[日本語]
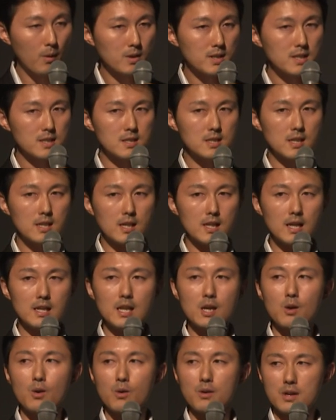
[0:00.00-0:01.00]
表させていただい
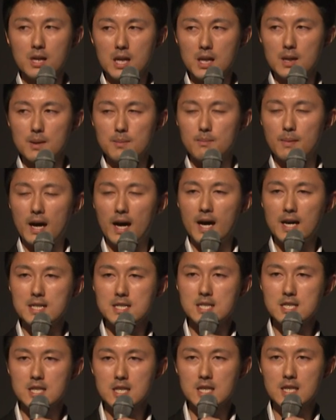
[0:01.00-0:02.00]
たように、まあ、
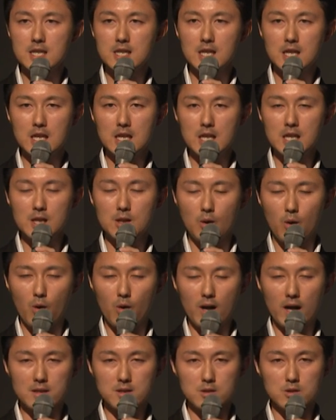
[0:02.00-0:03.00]
ICT
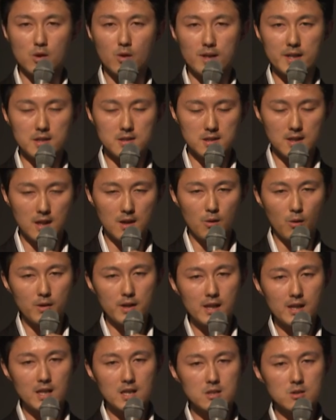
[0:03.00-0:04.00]
の活用はですね論
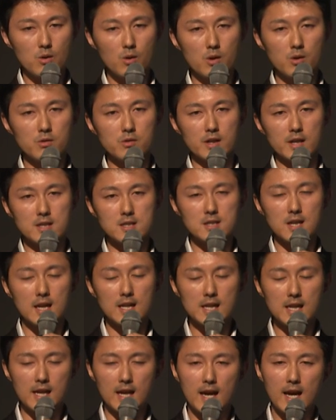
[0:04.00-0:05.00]
理的思考力の育
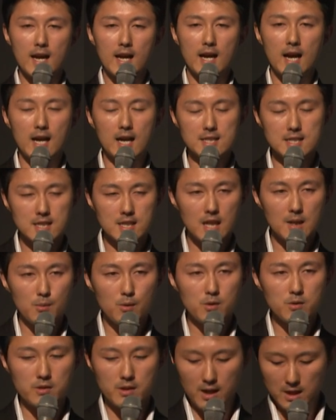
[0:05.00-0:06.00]
成に欠かせない
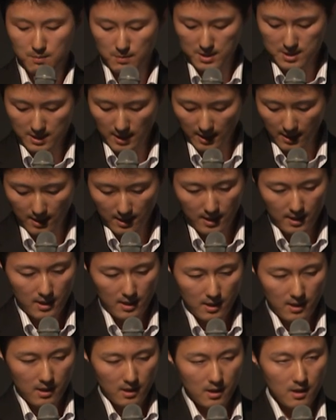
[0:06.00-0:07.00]
ものとなりました。
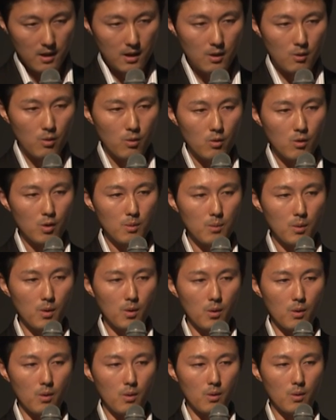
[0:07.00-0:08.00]
今後
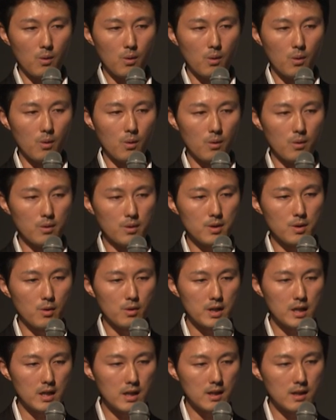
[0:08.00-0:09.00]
もよ
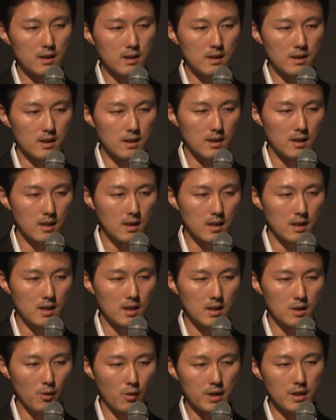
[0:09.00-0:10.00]
り
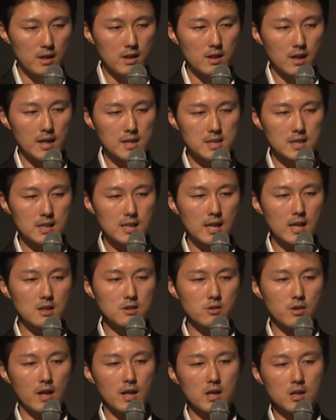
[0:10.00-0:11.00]
良い ICT
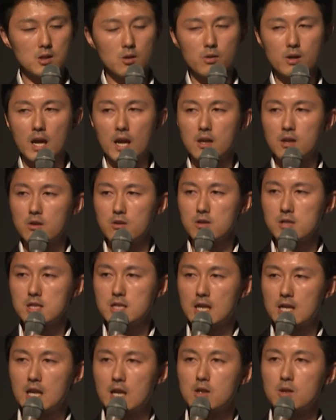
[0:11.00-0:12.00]
活用の在り方を研究し
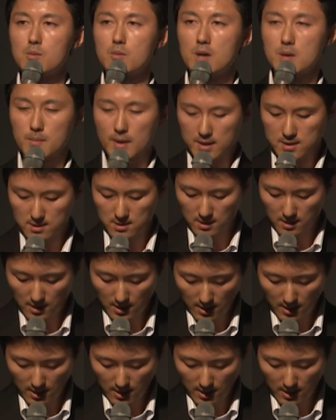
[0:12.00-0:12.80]
ていきたいと思います。